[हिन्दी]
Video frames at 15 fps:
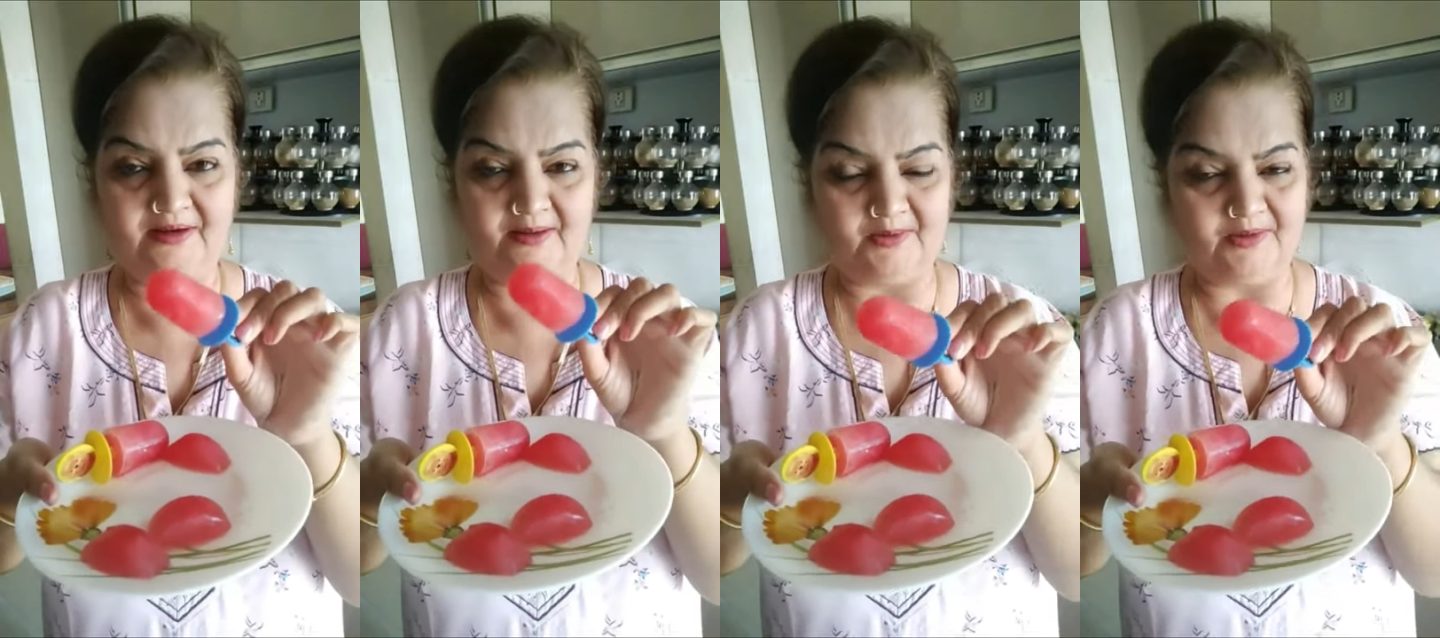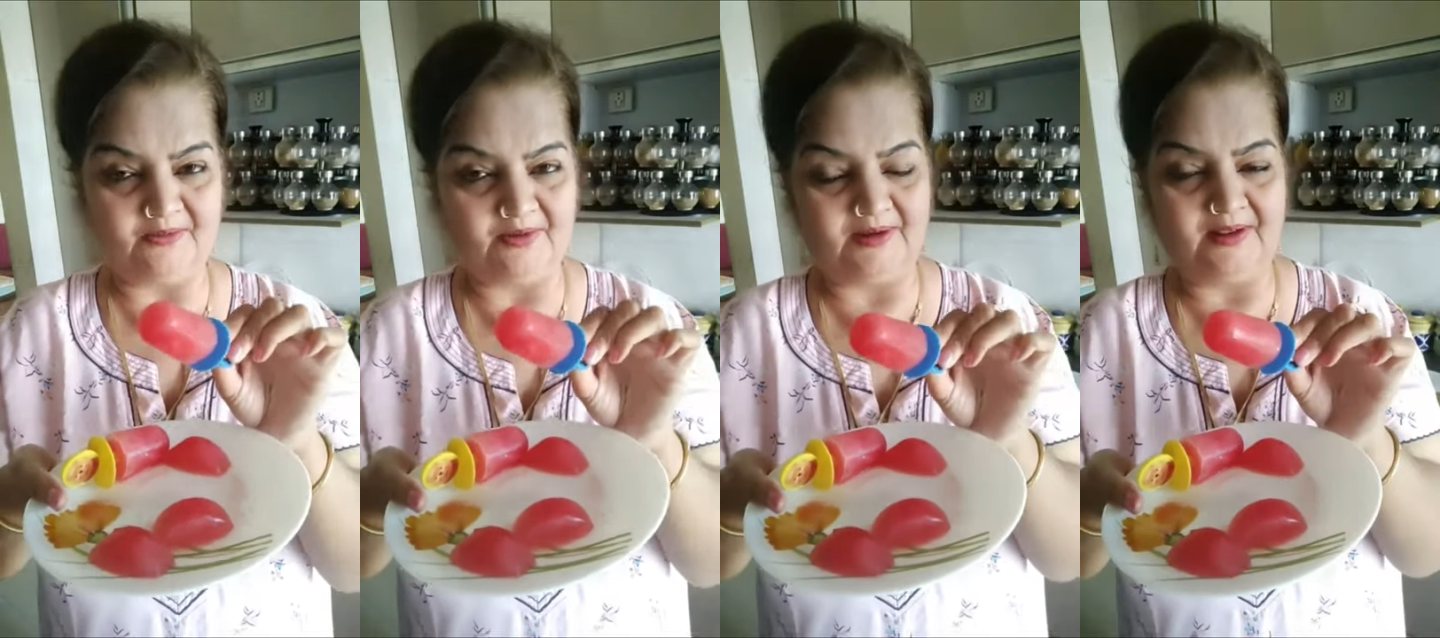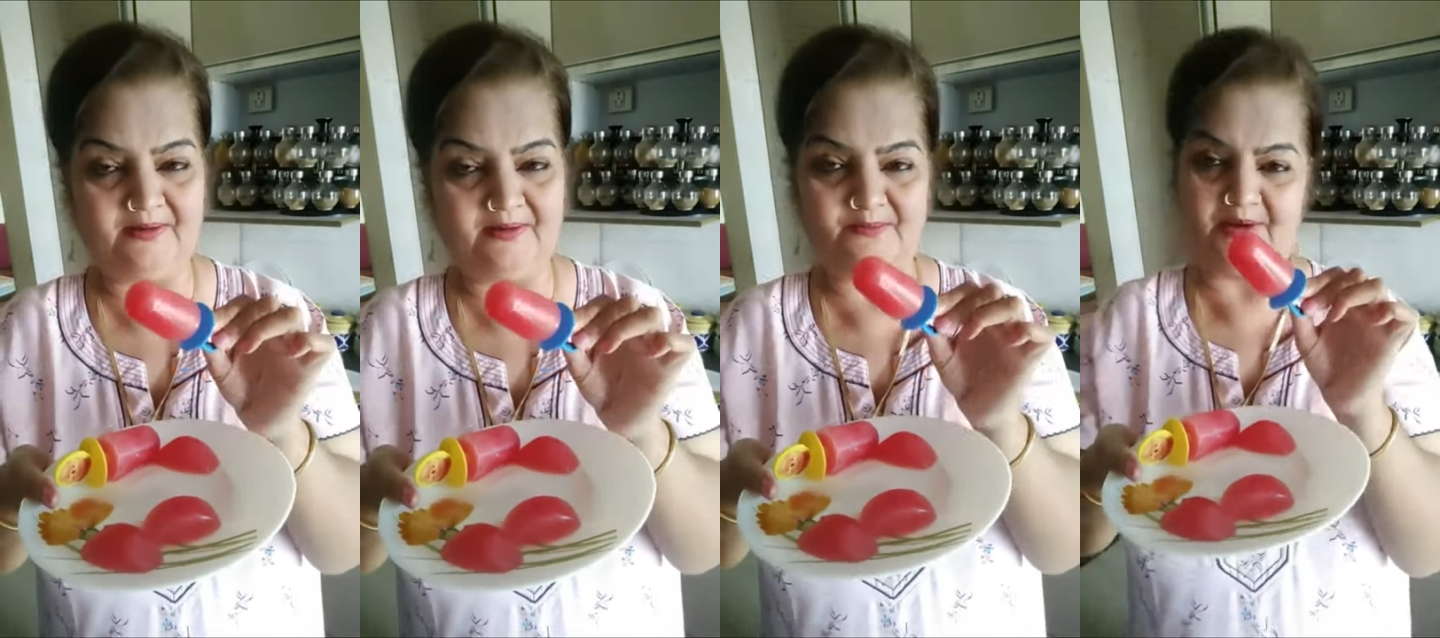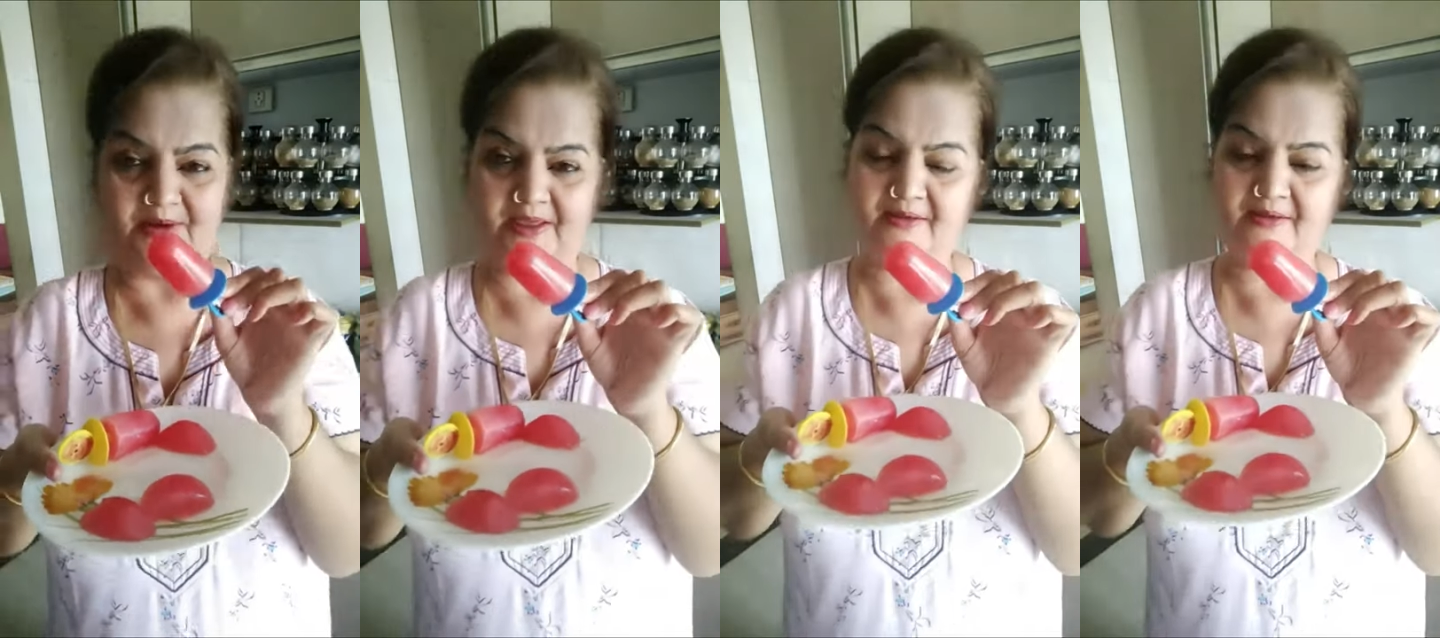नमक वाला
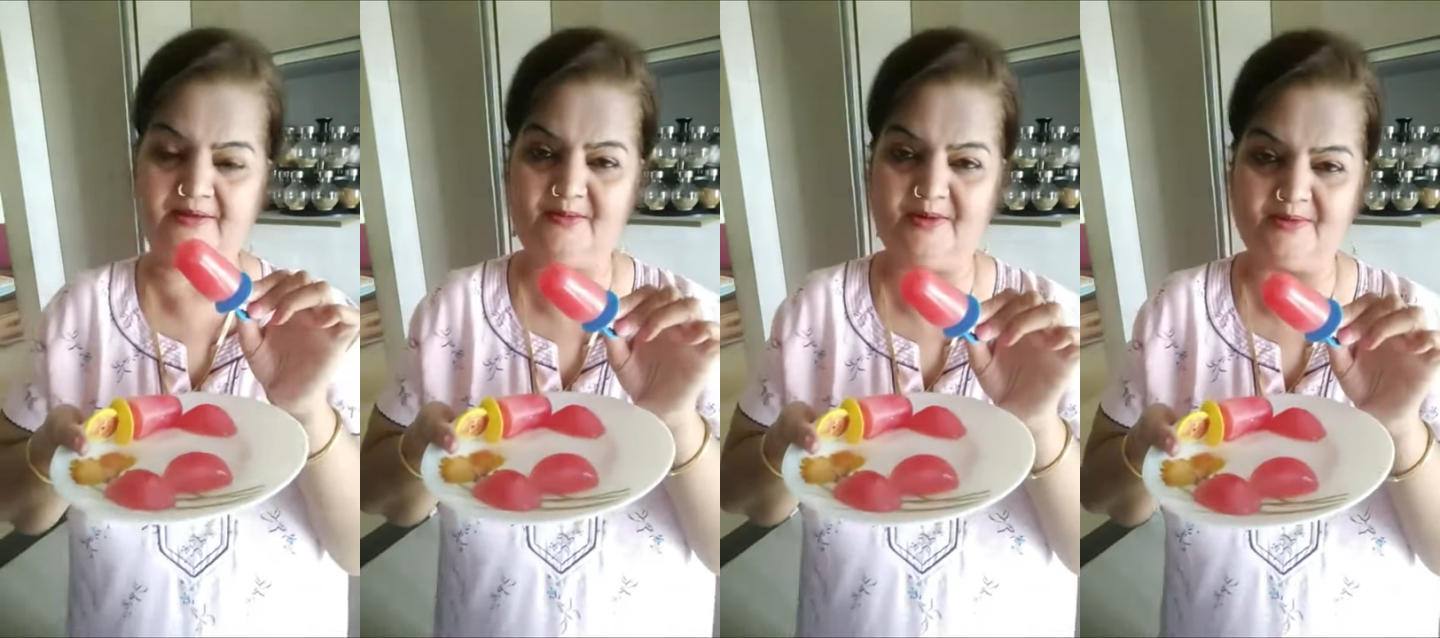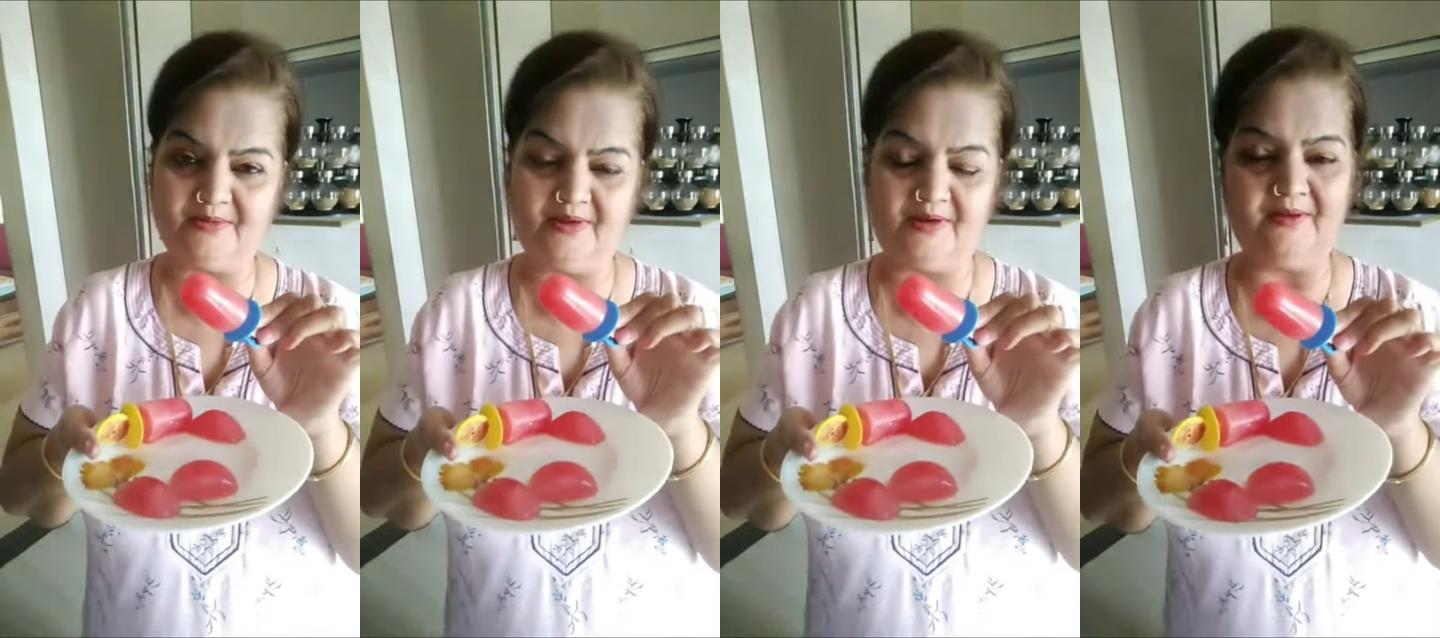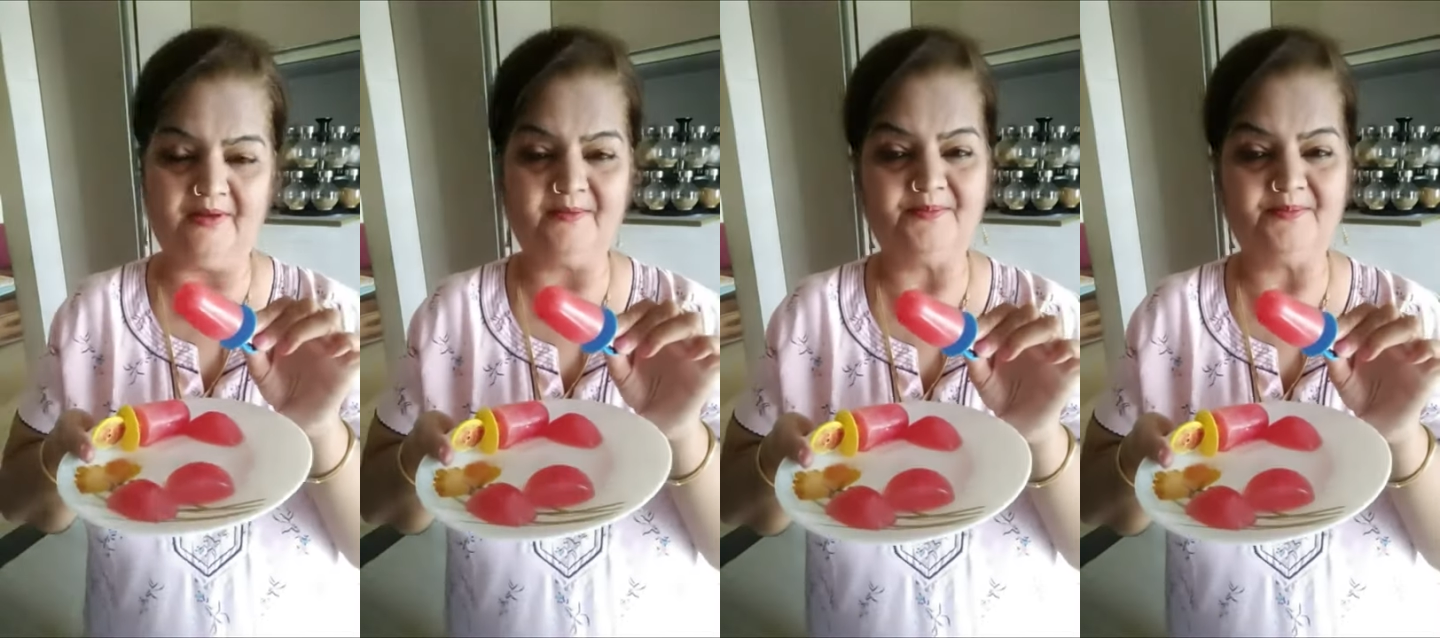ब्लैक नमक वाला